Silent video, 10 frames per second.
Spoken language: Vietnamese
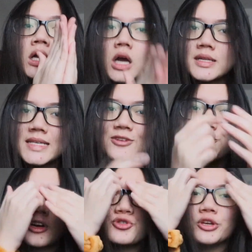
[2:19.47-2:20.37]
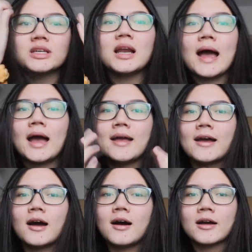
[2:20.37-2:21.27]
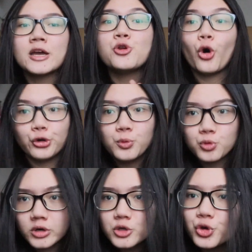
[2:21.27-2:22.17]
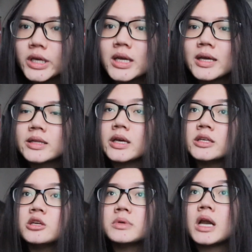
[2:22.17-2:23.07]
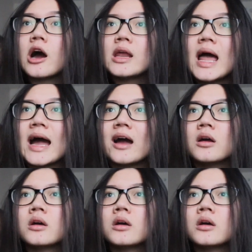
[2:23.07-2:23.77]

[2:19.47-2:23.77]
content cuộc nói chuyện tức là uh, cái nội dung cuộc nói chuyện thì như mình nói là